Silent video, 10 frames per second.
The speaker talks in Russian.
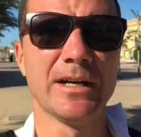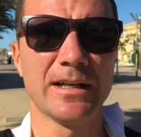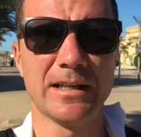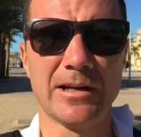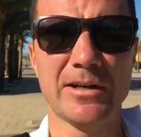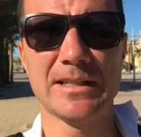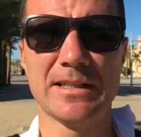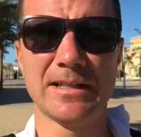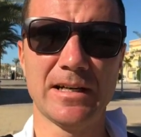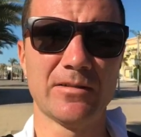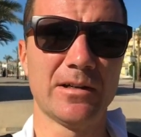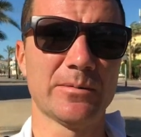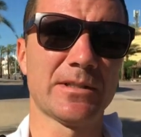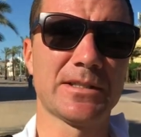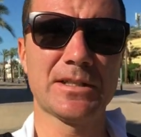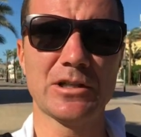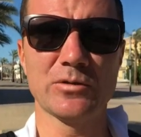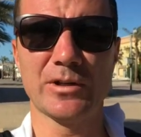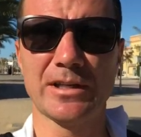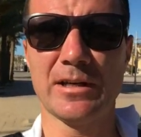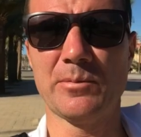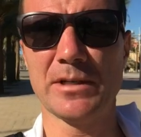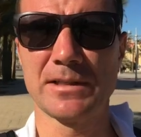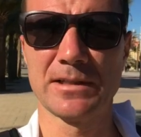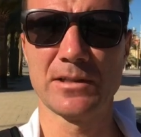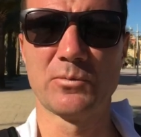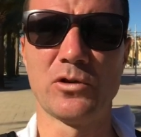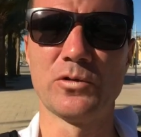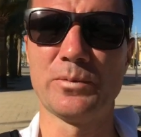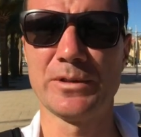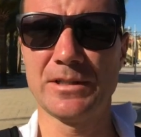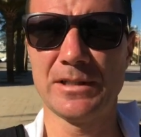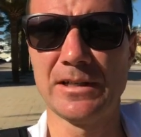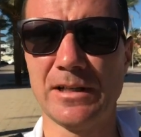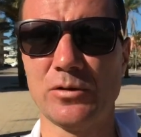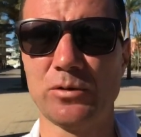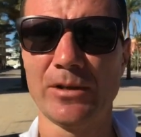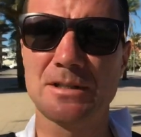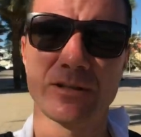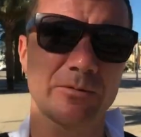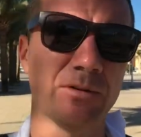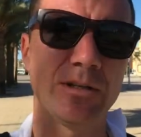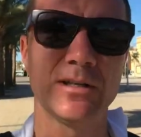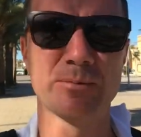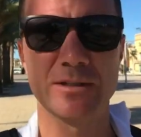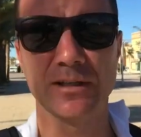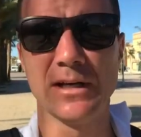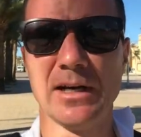и давайте я вам уже скажу, какие опасности могут подстерегать туристов в Египте,